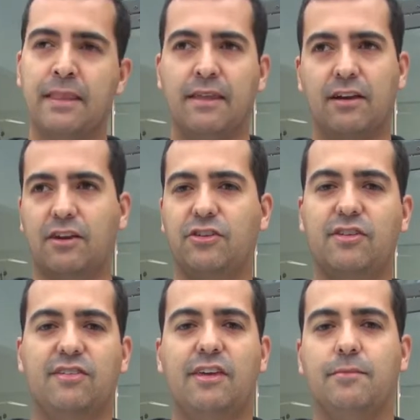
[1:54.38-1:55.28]
Então
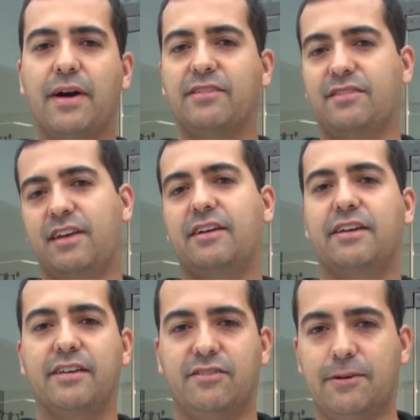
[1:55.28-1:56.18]
acredita-se que mais de 100
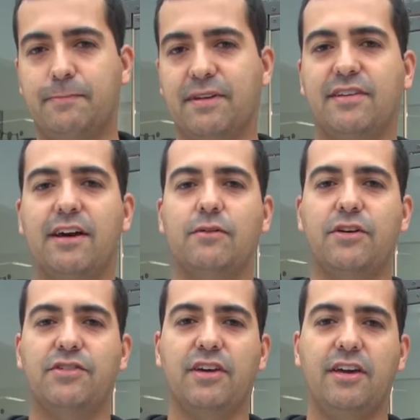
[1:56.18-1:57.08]
crianças já passaram com
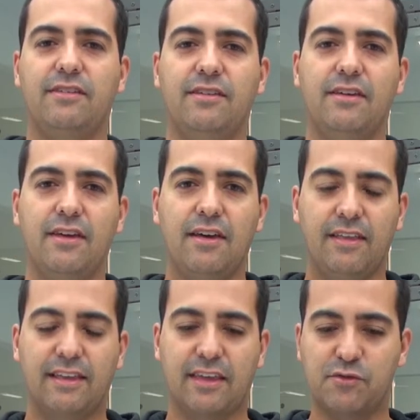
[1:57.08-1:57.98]
a gente.
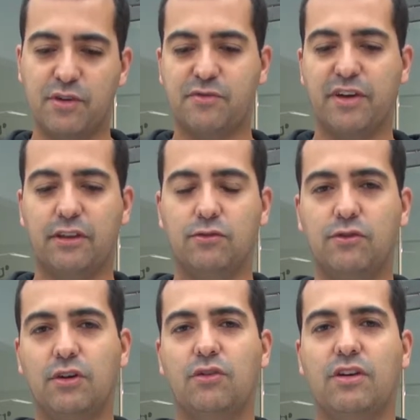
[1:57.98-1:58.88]
Já é, teve um evento
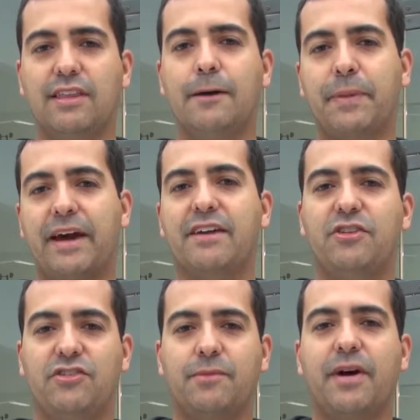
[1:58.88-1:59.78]
único que na praia a
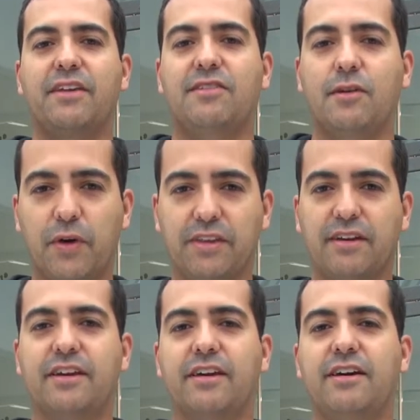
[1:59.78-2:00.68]
gente tinha mais de
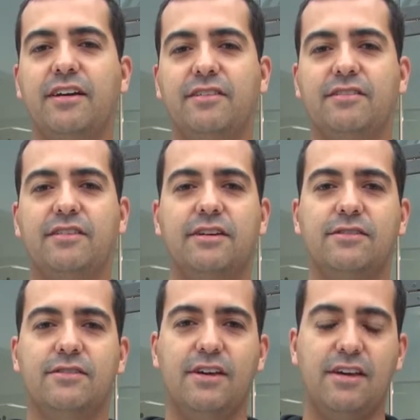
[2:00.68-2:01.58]
50 crianças,
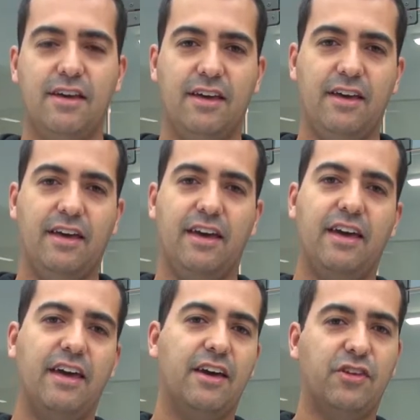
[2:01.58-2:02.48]
então
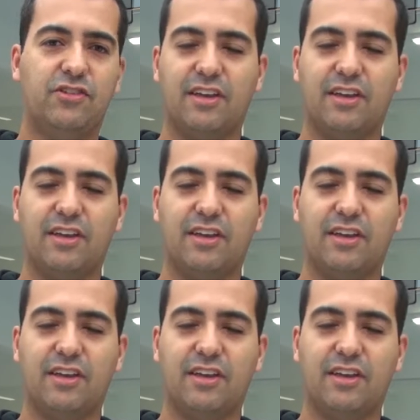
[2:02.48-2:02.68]
é, a gente